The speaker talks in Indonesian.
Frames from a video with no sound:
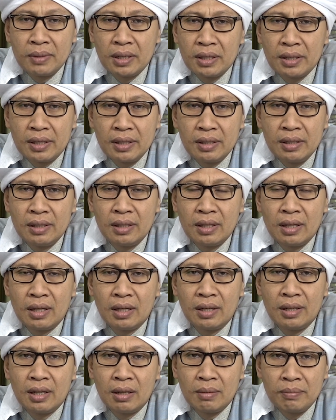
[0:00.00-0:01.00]
baginda
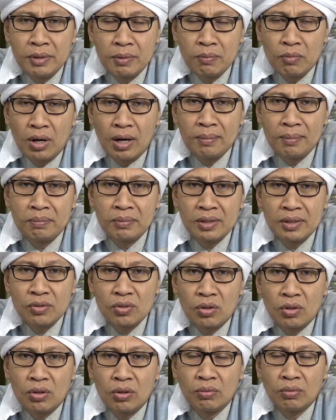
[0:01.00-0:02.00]
Nabi Muhammad
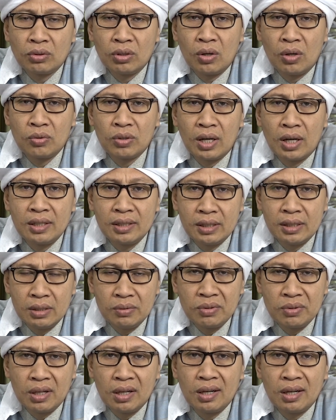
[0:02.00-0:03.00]
sallallahu alaihi
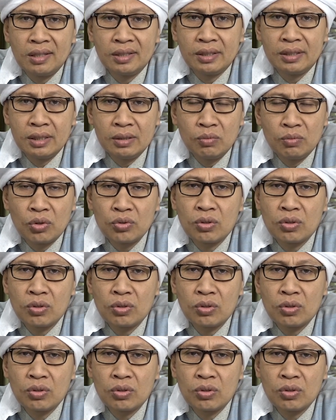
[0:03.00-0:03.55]
wa